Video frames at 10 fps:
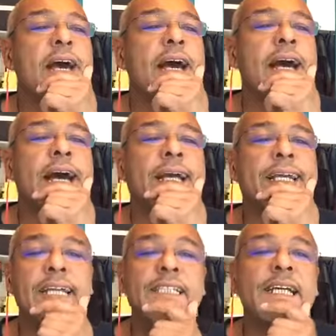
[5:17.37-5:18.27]
À
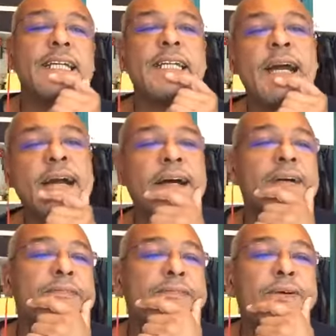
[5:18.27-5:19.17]
Katia Kila, à
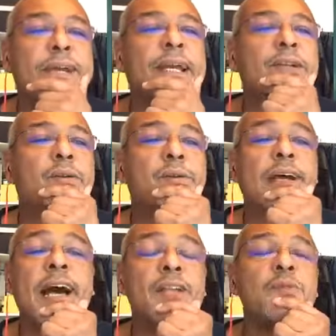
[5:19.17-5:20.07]
Florian Claude,
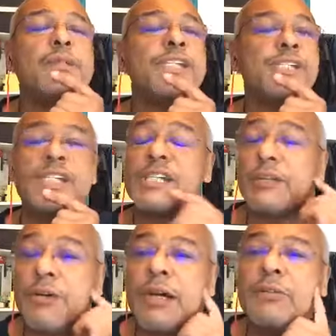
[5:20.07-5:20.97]
Anouk et
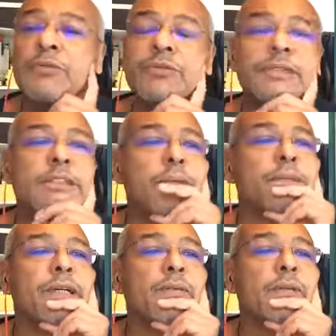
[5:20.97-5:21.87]
j'adore Anouk aussi comme prénom